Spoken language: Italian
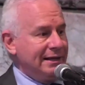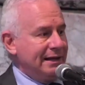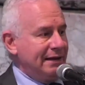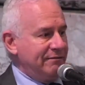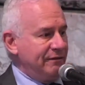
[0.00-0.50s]

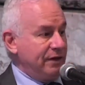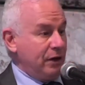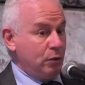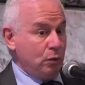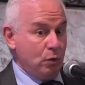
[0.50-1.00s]
a vivere
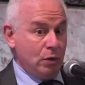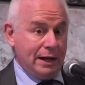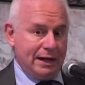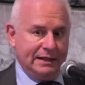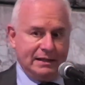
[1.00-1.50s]
con noi, a
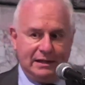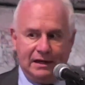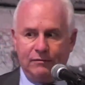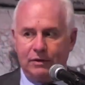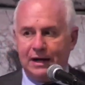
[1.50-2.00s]
chiedere di
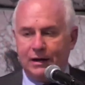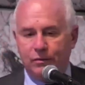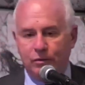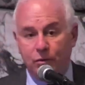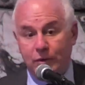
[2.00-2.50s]
lavorare
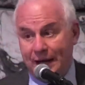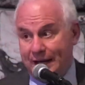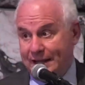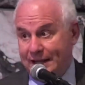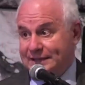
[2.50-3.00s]
con noi, a
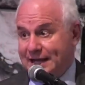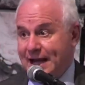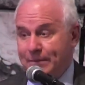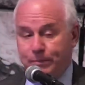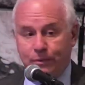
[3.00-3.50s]
chiedere
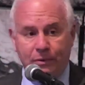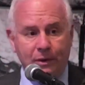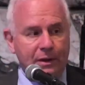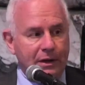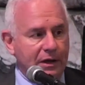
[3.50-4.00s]
scampo
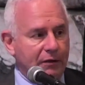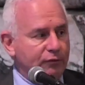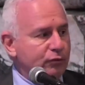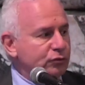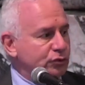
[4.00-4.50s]
e
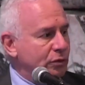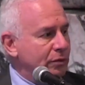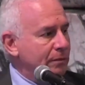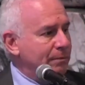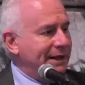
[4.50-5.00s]
rifugio
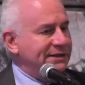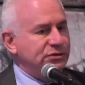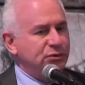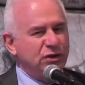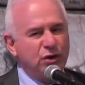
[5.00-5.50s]

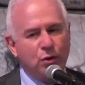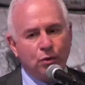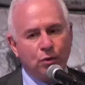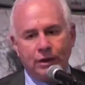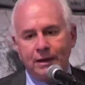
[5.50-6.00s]
presso di
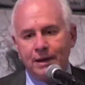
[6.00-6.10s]
noi,